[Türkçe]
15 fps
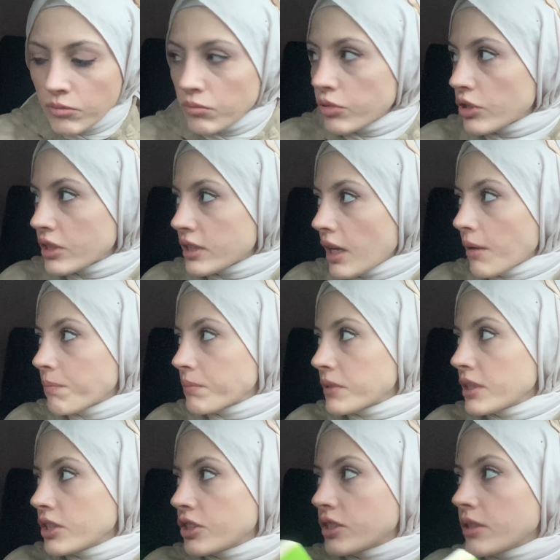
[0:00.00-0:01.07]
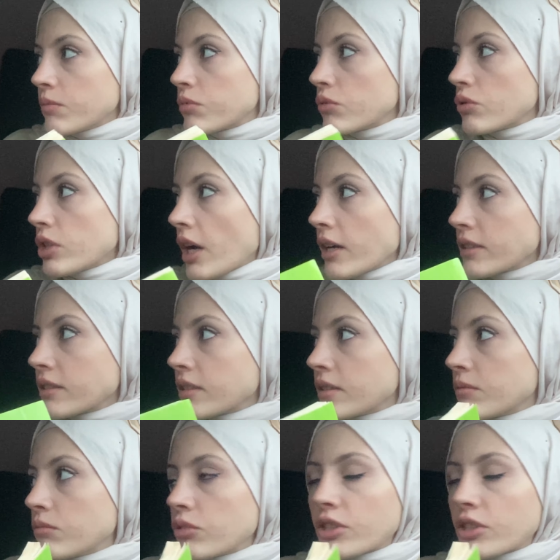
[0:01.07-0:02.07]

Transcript: bu kitapta işte bu Sartre'ın